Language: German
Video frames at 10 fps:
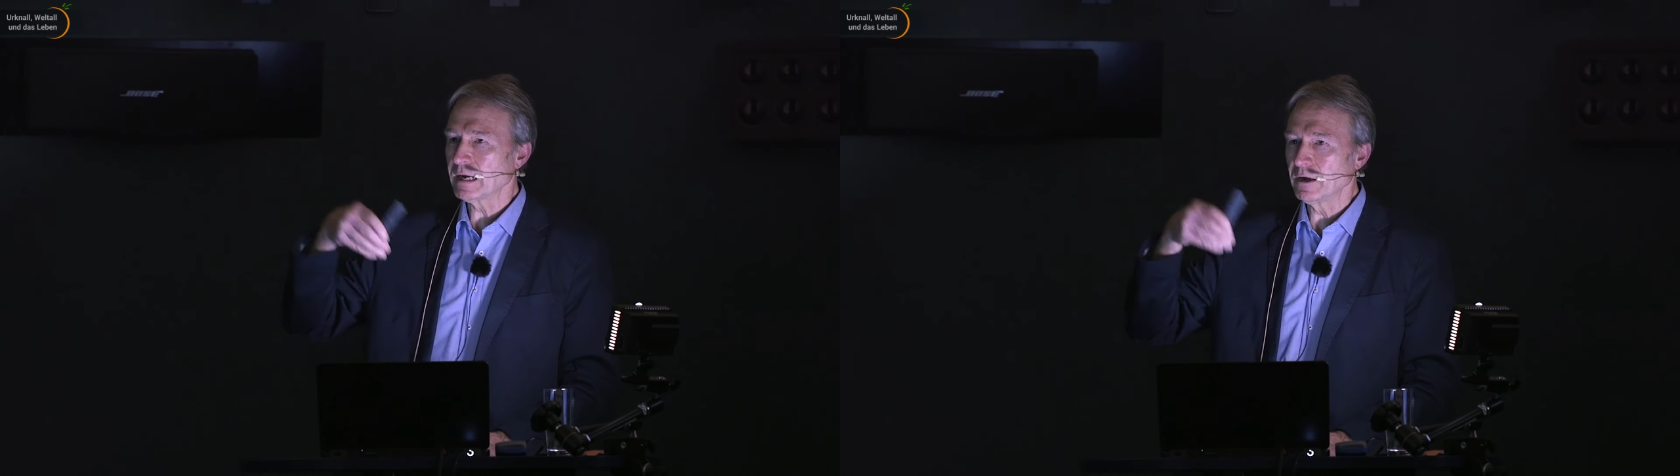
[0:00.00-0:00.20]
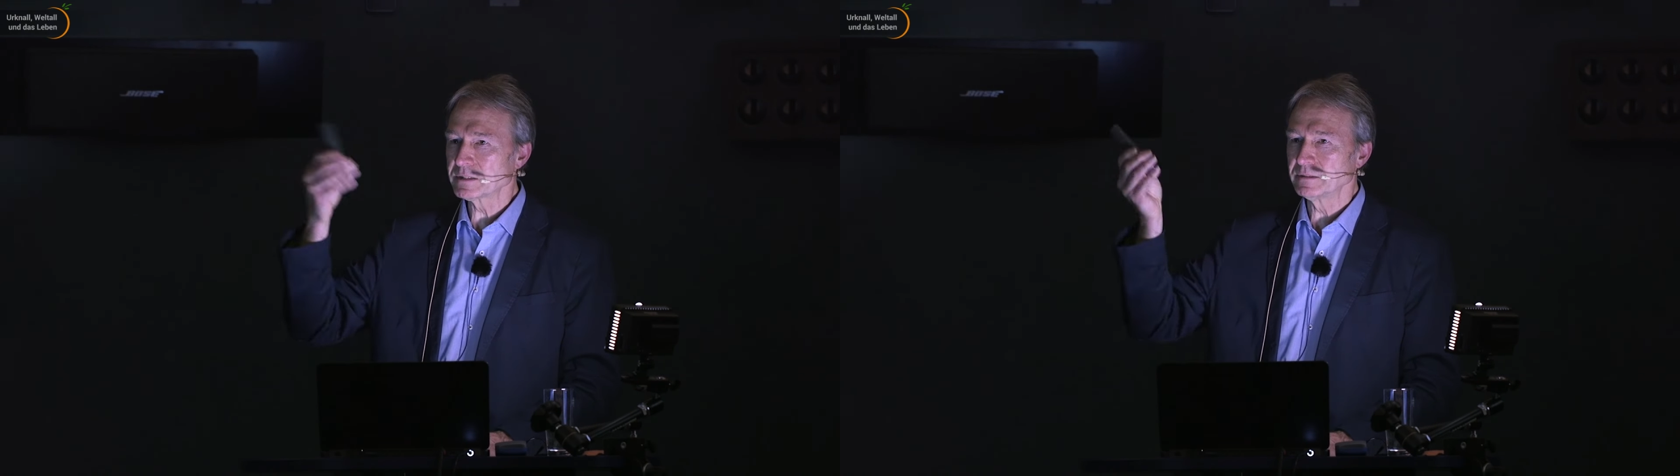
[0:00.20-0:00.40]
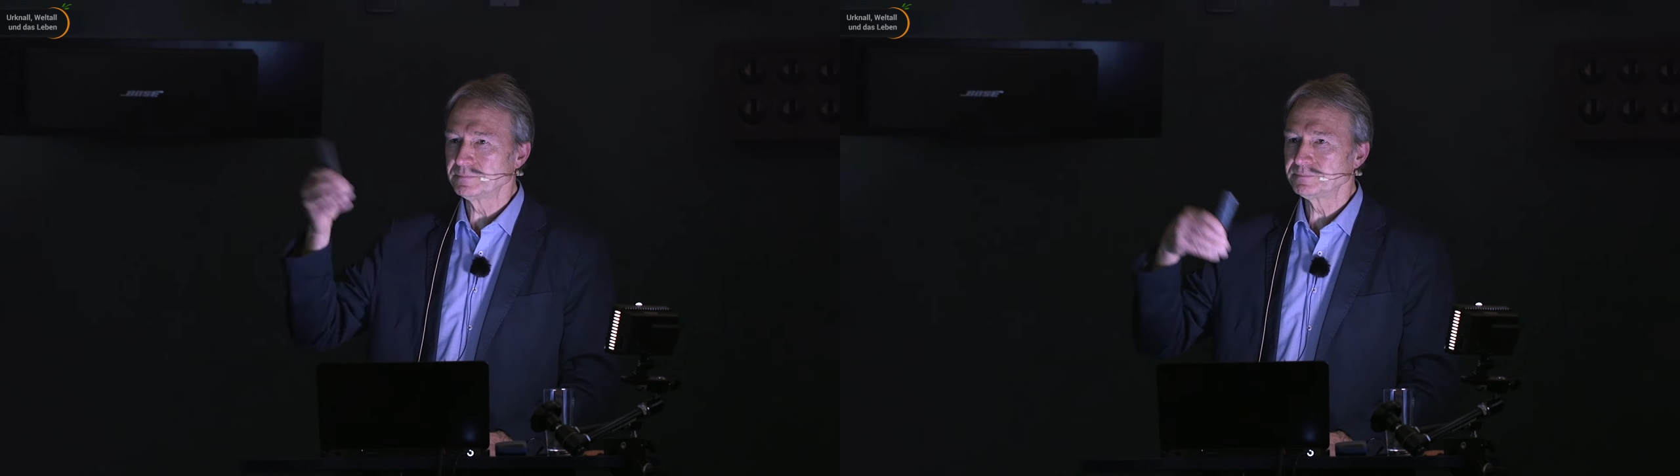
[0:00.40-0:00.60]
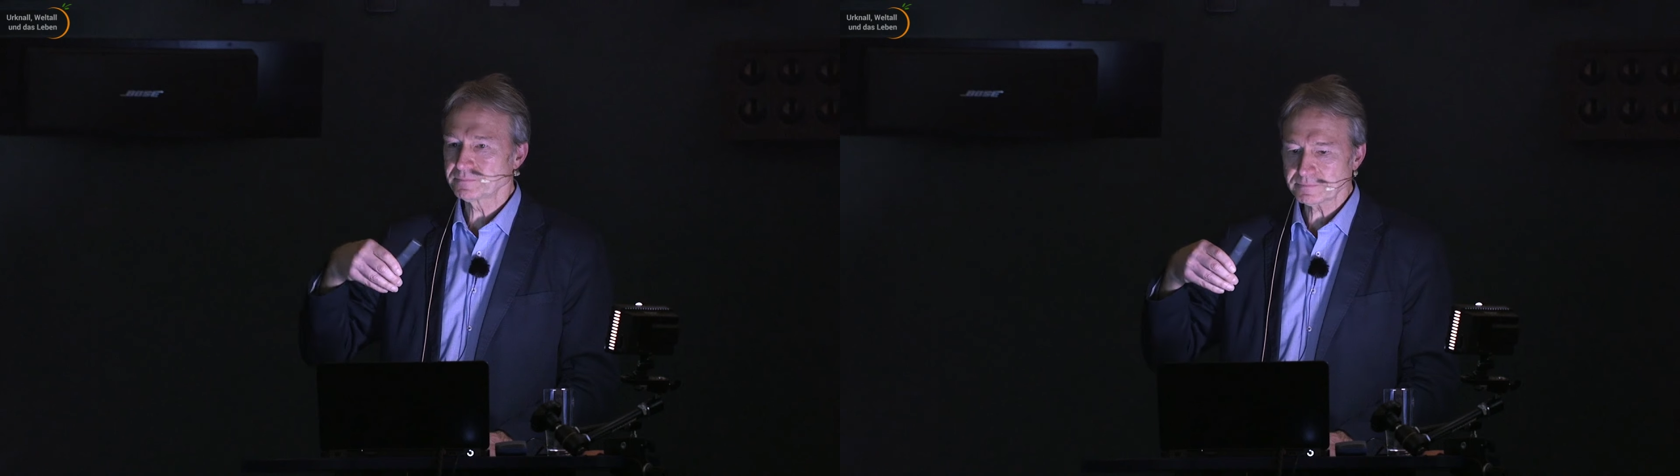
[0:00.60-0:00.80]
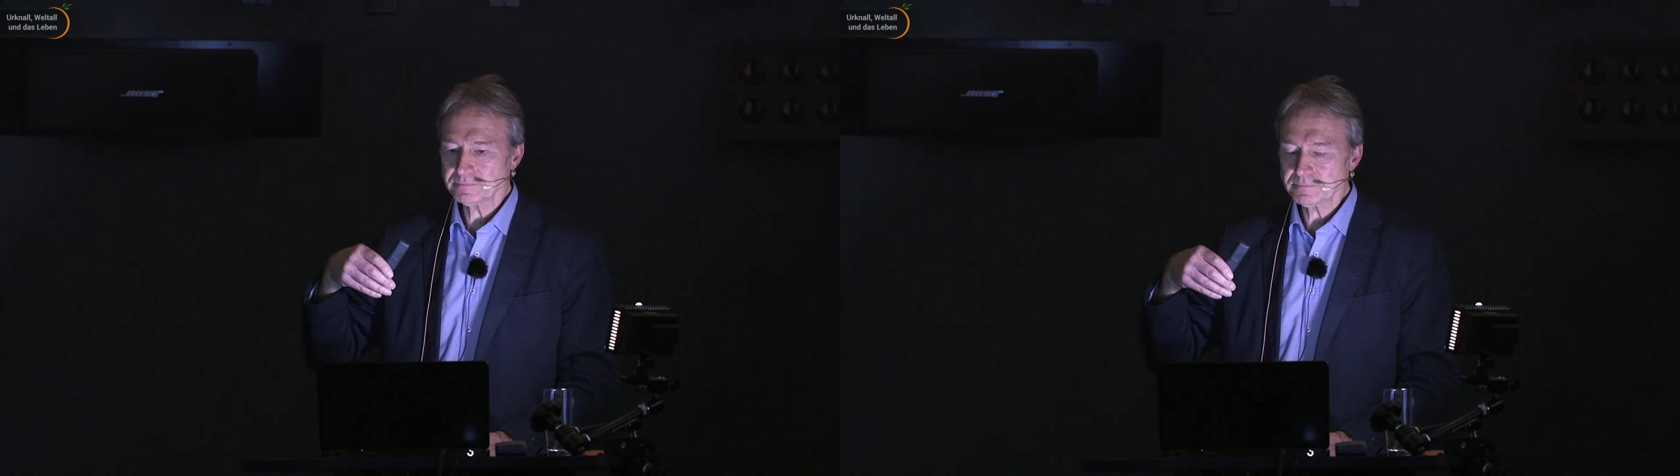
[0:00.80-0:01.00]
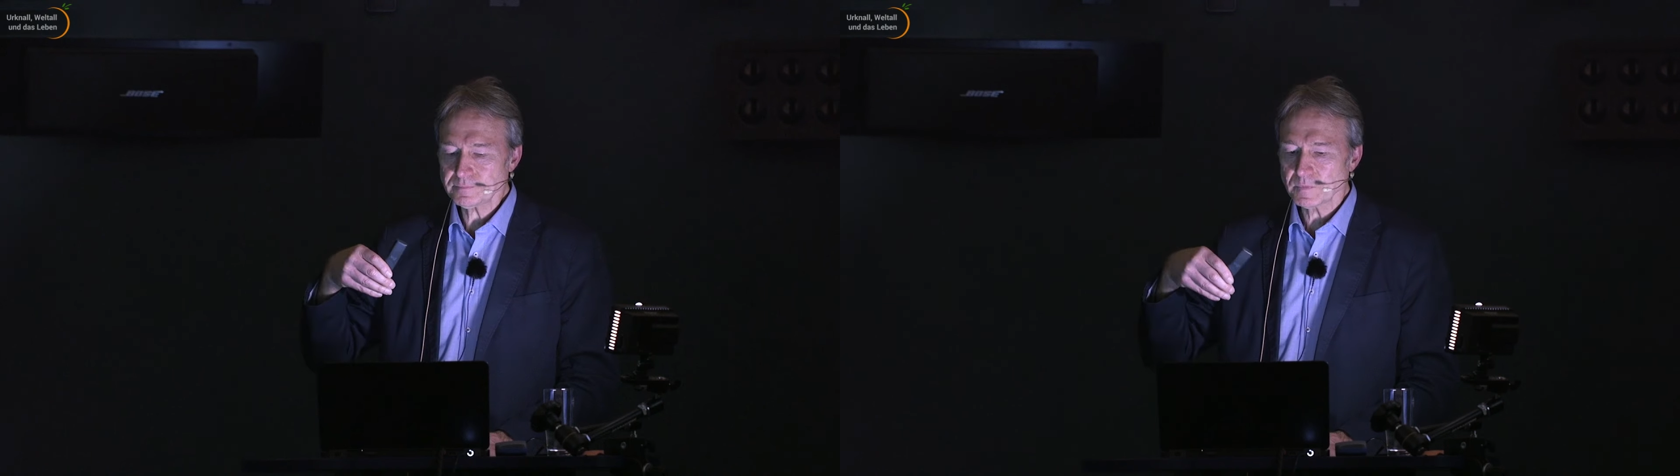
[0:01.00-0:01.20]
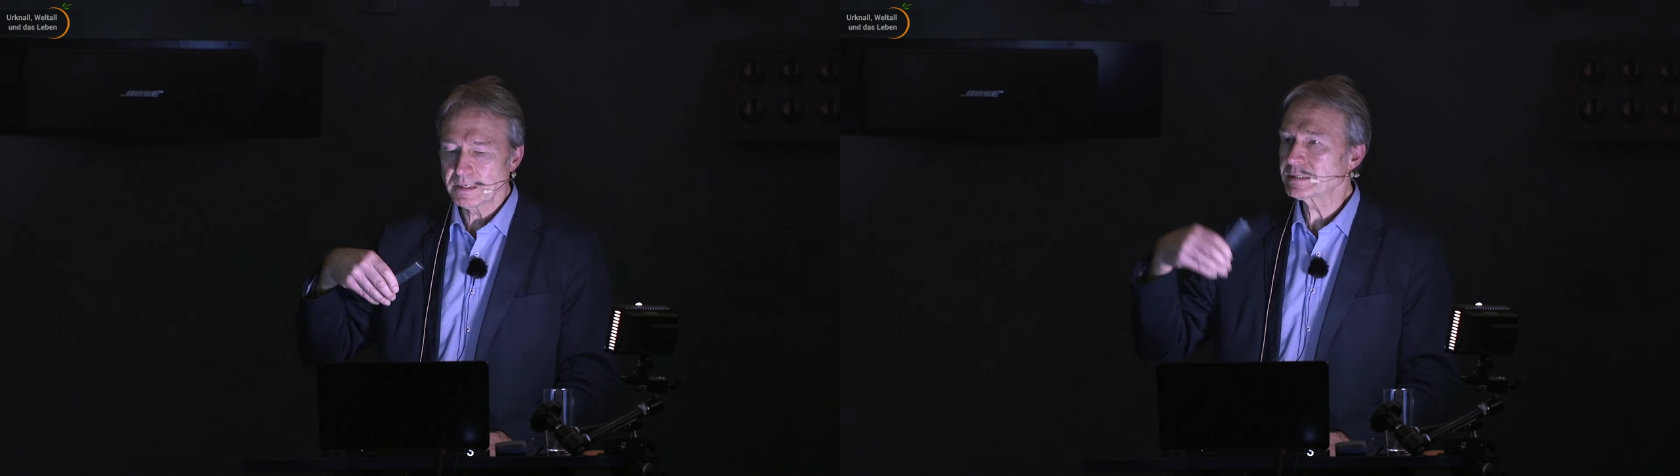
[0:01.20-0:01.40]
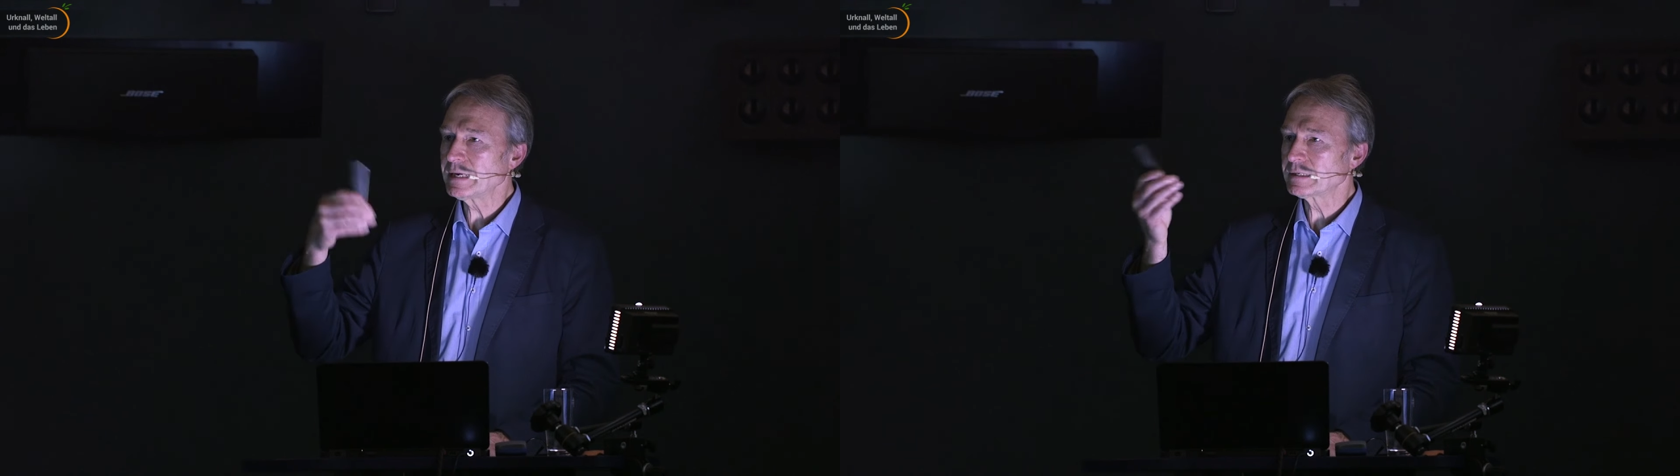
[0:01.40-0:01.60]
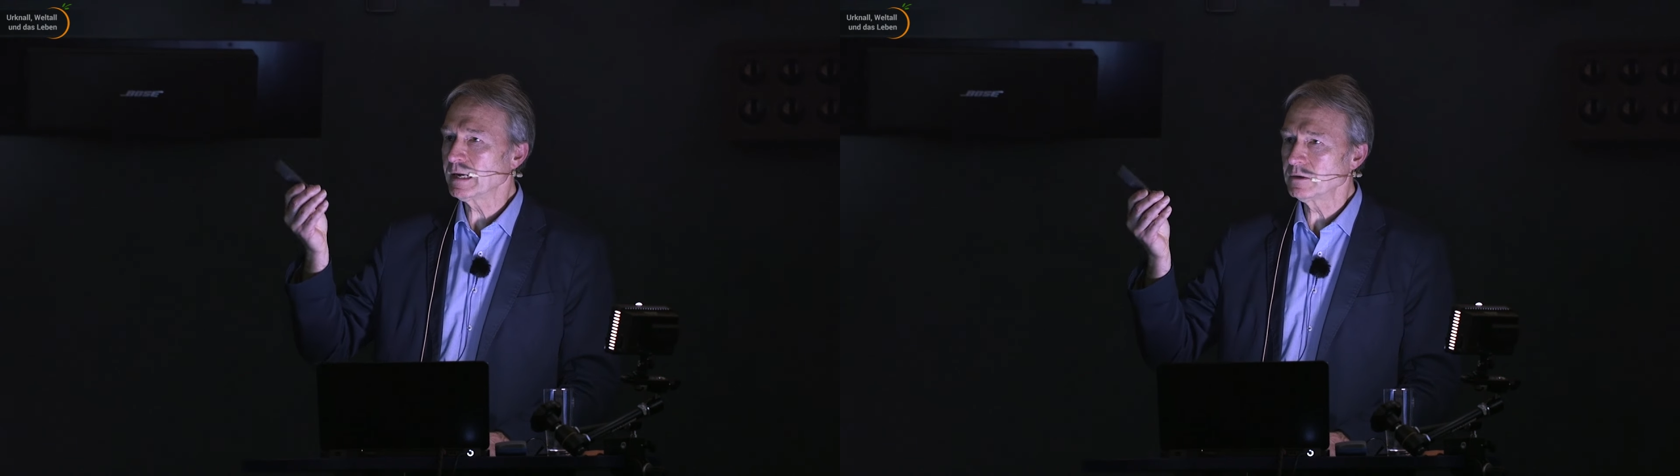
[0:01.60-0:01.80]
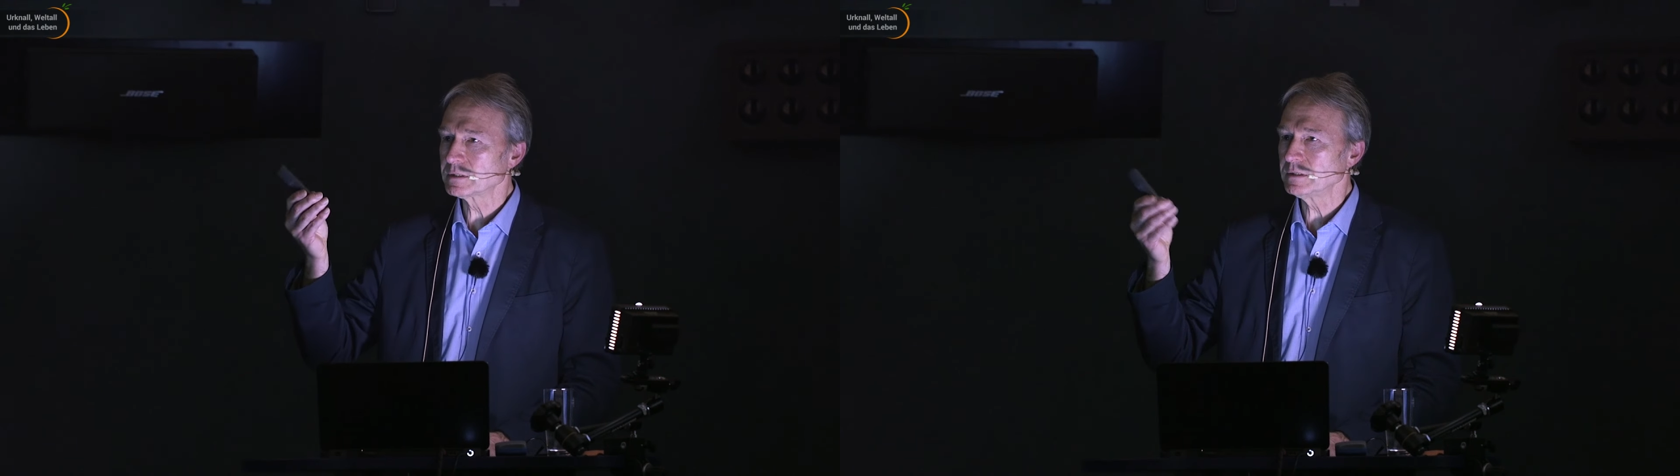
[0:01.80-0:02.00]
außen. Es geht
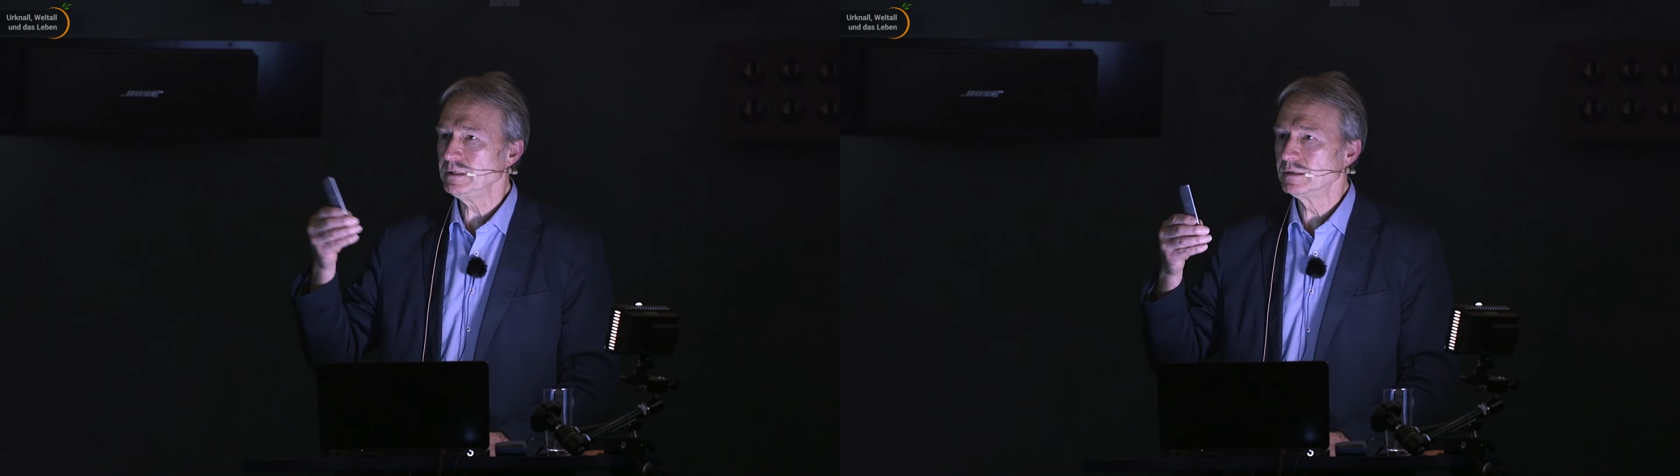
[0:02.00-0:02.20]
raus.